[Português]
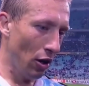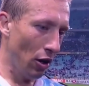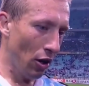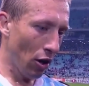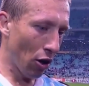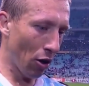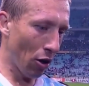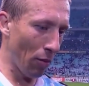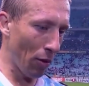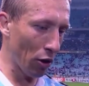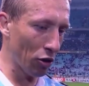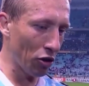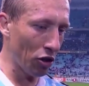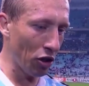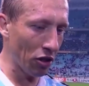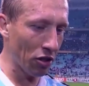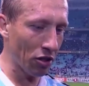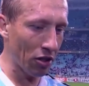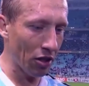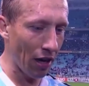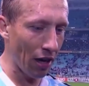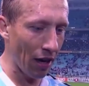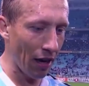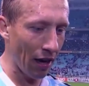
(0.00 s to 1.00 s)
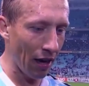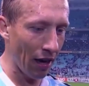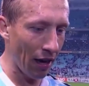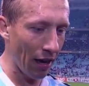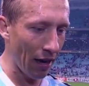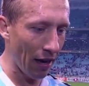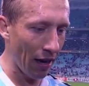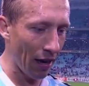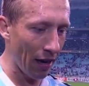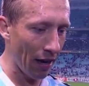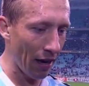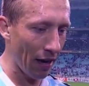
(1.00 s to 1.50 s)
Como eu disse,
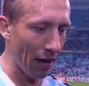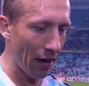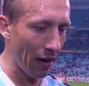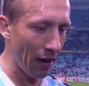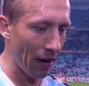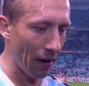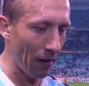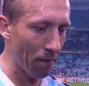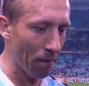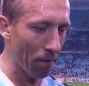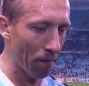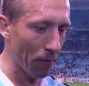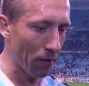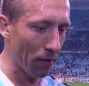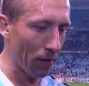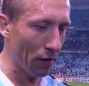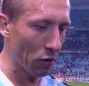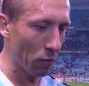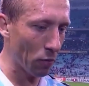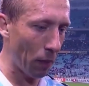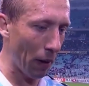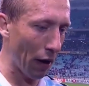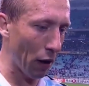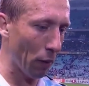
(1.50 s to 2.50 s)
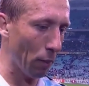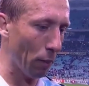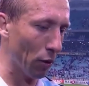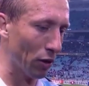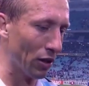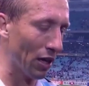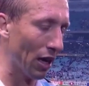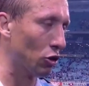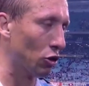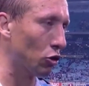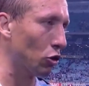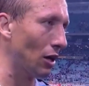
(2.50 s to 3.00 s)
é, espero
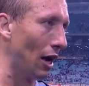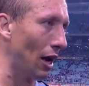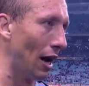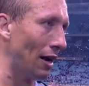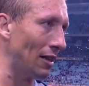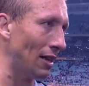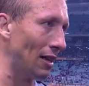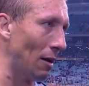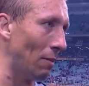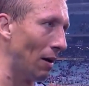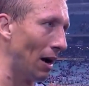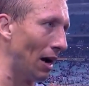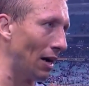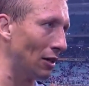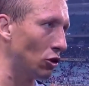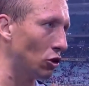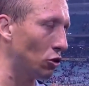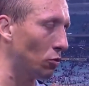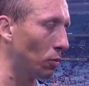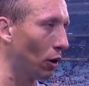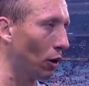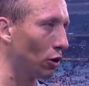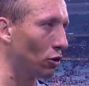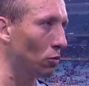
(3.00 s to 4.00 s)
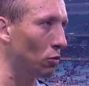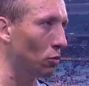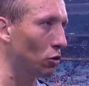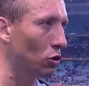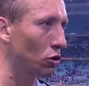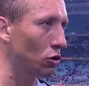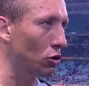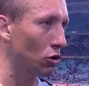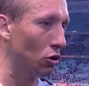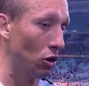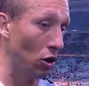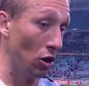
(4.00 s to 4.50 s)
poder ajudar ainda mais nos
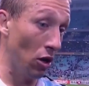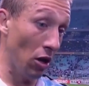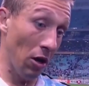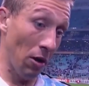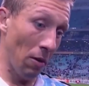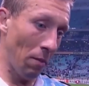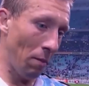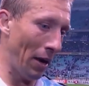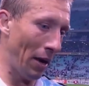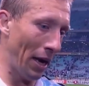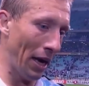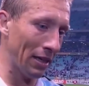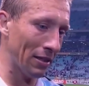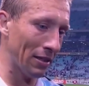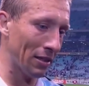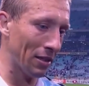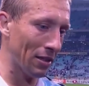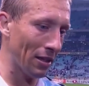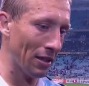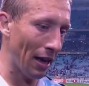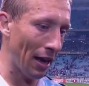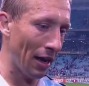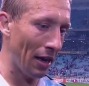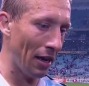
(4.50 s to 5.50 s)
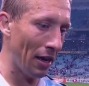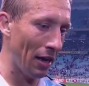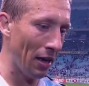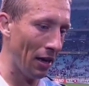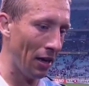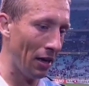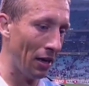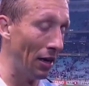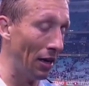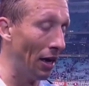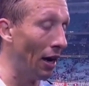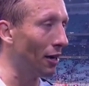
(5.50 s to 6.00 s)
próximos meses né,
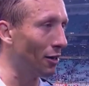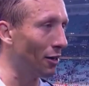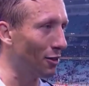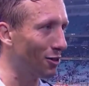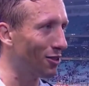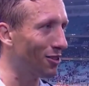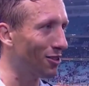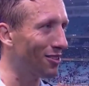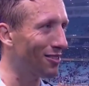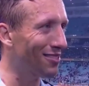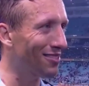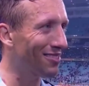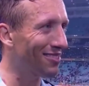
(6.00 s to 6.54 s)
e, e anos.